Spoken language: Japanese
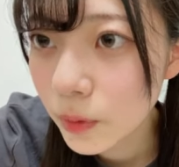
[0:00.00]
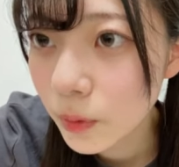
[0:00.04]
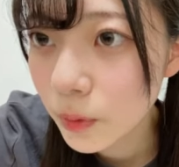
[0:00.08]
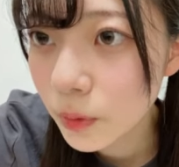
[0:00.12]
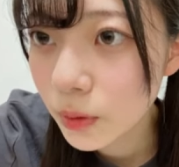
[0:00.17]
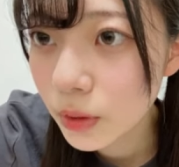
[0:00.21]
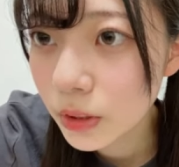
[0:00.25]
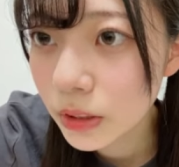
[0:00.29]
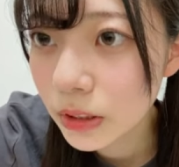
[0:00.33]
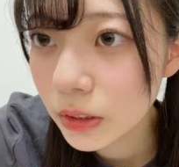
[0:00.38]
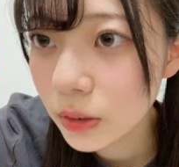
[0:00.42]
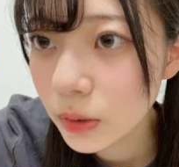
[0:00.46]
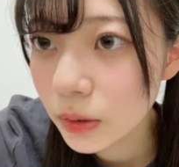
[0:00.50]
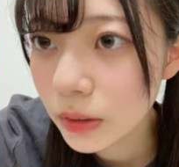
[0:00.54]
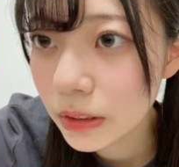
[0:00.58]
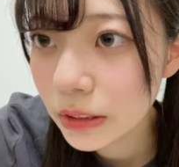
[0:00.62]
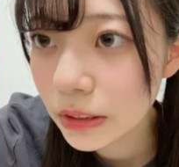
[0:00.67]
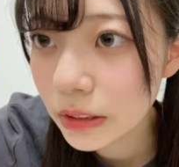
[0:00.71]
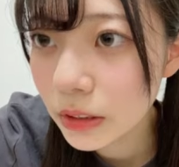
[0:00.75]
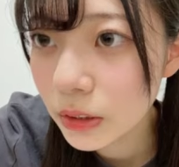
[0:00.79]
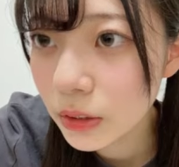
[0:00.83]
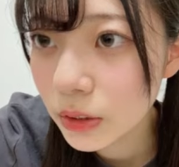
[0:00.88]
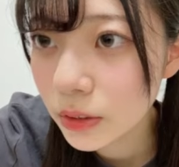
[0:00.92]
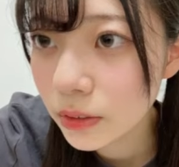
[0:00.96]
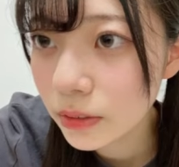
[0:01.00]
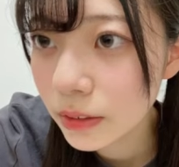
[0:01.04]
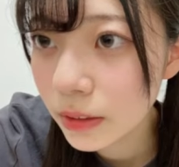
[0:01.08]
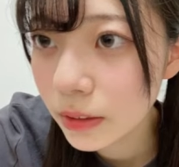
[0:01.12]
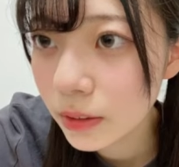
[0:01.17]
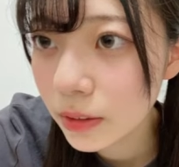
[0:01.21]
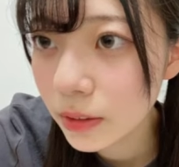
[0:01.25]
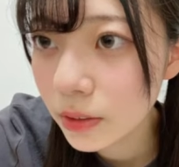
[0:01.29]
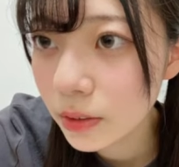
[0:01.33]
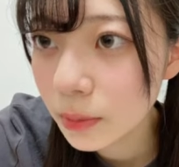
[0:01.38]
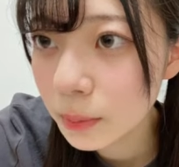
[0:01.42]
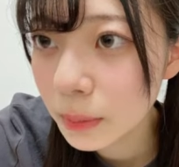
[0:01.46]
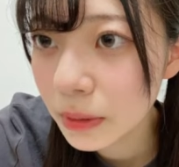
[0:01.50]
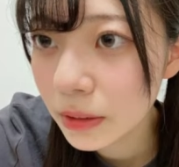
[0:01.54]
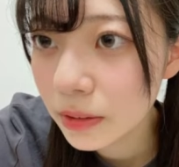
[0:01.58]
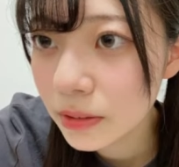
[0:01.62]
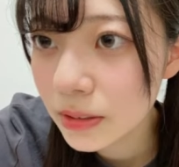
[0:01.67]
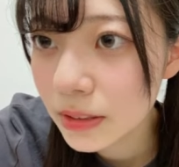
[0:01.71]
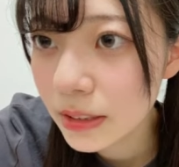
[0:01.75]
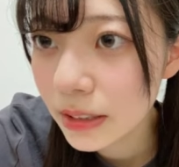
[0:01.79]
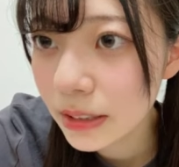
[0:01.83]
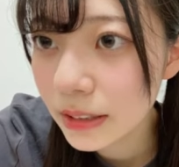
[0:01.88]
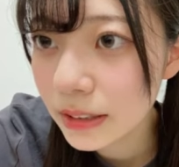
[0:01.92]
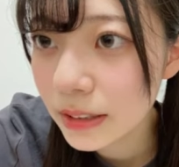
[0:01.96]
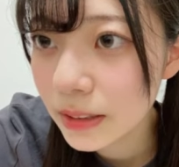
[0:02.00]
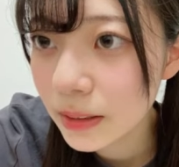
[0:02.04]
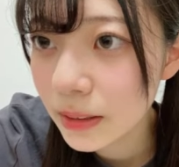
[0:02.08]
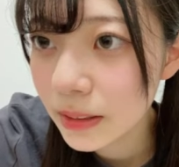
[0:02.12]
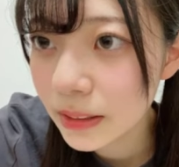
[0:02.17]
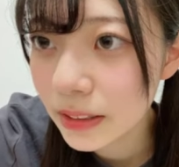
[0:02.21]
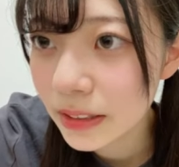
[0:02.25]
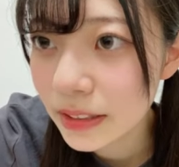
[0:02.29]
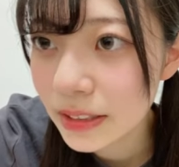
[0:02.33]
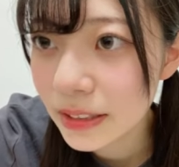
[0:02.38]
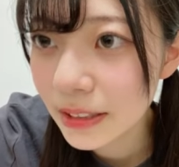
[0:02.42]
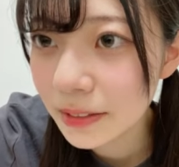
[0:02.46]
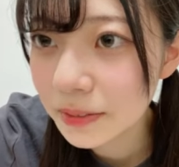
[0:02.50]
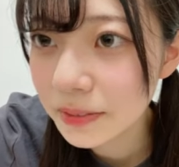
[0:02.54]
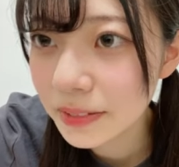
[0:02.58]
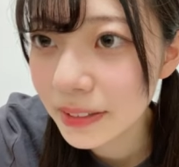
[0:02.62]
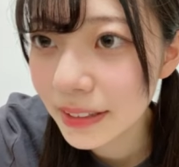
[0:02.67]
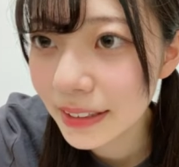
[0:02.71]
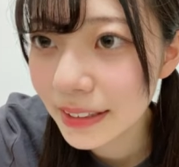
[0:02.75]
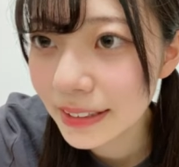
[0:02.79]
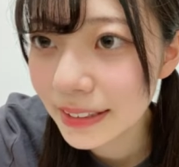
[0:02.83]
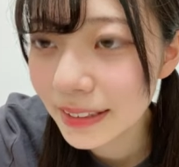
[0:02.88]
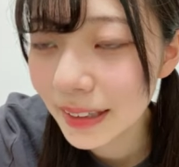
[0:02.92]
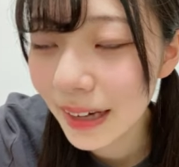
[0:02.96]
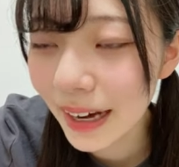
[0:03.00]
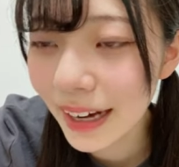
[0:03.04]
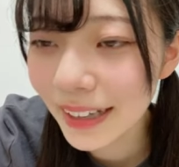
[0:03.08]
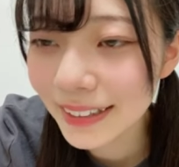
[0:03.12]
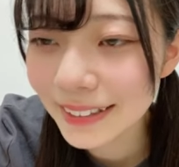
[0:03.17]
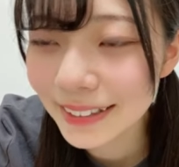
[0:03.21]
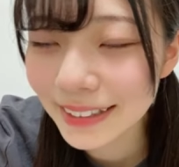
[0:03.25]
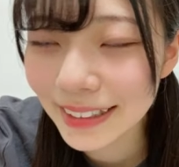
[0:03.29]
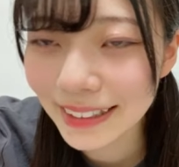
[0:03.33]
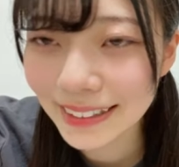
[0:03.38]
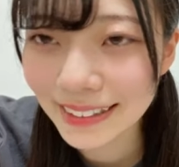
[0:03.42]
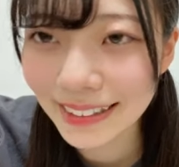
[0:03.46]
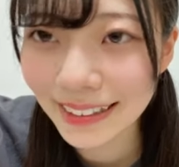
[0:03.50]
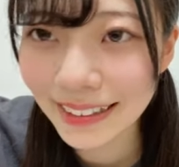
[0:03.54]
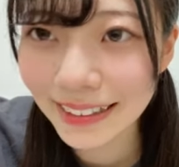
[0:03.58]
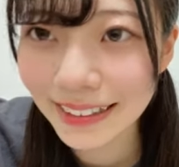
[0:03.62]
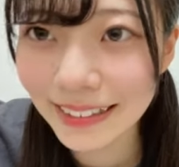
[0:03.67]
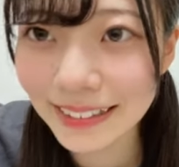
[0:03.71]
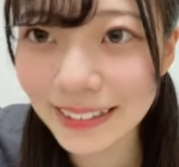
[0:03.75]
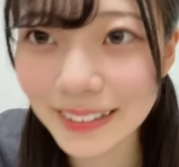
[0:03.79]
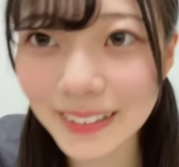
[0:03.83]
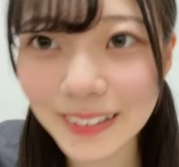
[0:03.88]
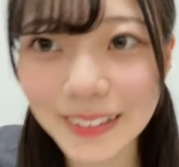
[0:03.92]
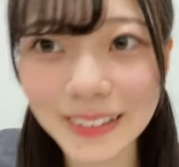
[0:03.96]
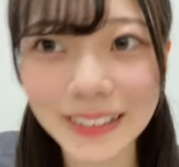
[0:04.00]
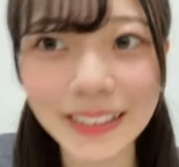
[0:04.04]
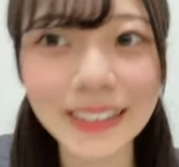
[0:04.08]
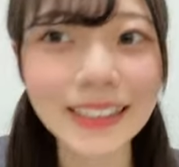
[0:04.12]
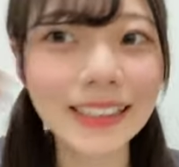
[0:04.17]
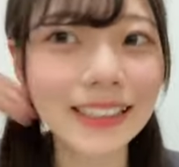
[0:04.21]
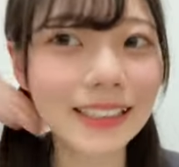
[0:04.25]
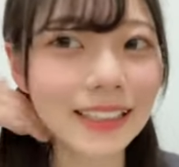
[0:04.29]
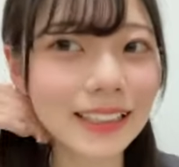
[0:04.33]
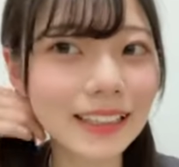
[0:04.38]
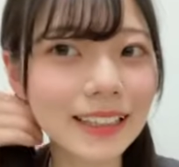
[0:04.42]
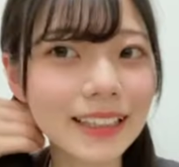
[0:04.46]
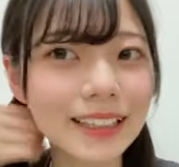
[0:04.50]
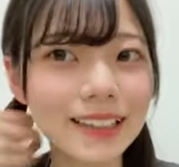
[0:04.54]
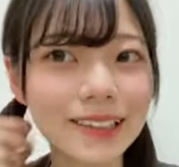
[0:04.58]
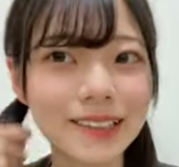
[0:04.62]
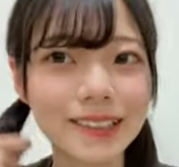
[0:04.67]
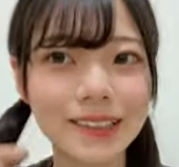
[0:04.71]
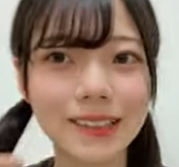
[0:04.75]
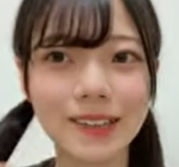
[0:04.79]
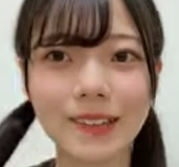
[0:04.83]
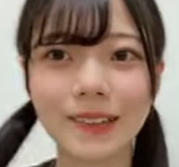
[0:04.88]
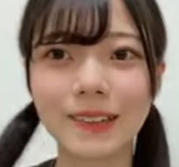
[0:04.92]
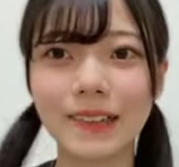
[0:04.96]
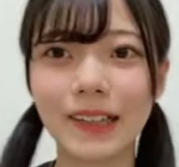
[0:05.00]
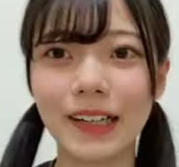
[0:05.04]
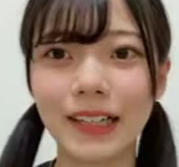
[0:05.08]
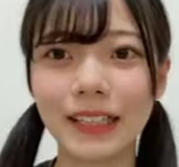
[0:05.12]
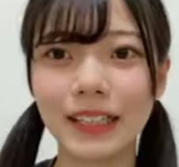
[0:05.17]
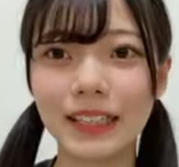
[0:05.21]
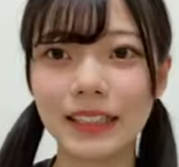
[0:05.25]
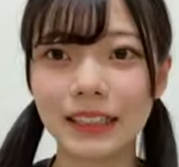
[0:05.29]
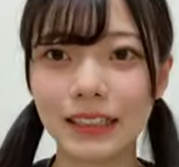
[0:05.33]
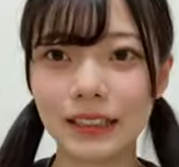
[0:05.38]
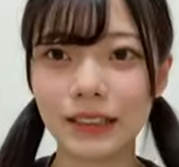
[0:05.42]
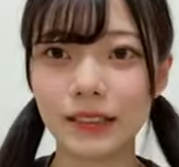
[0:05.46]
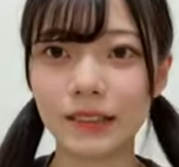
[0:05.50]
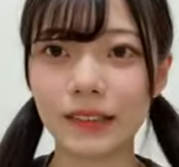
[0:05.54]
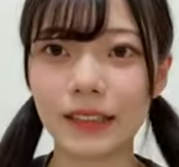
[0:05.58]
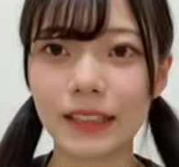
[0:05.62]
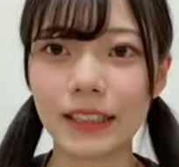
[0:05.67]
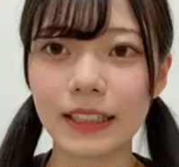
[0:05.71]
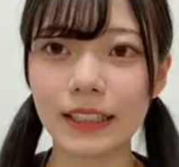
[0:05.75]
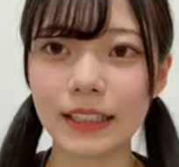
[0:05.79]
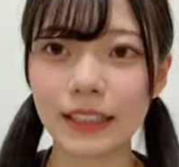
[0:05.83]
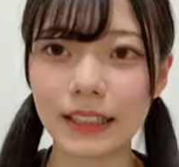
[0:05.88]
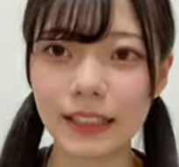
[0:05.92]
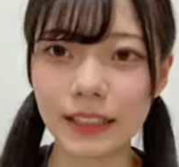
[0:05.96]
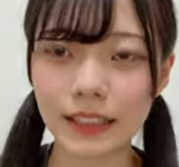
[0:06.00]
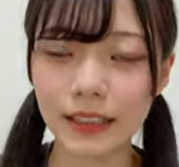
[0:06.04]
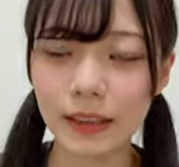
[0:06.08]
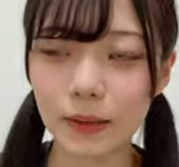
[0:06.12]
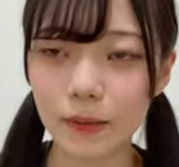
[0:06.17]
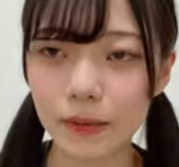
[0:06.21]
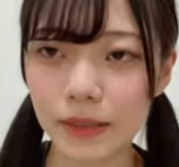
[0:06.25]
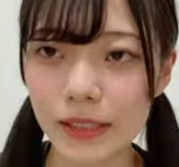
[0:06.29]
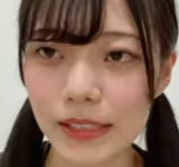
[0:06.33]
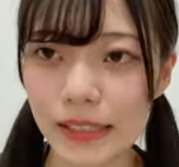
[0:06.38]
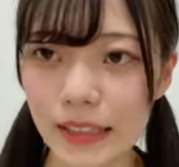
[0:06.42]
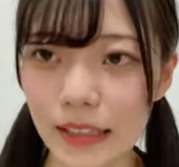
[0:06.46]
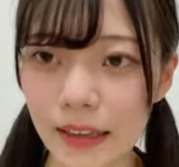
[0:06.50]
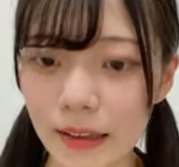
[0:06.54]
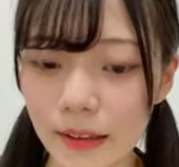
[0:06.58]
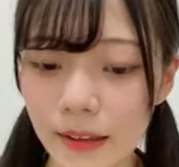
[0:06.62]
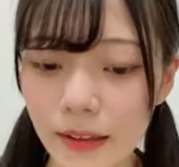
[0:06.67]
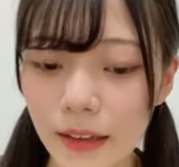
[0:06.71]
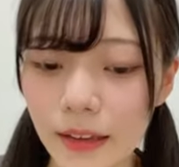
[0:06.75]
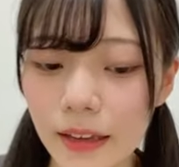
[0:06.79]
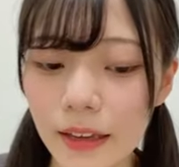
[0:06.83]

今年の新春はお披露目要素が強かったシャッフラりリうあるかなちょっと気になってるそこはそこは気になってますね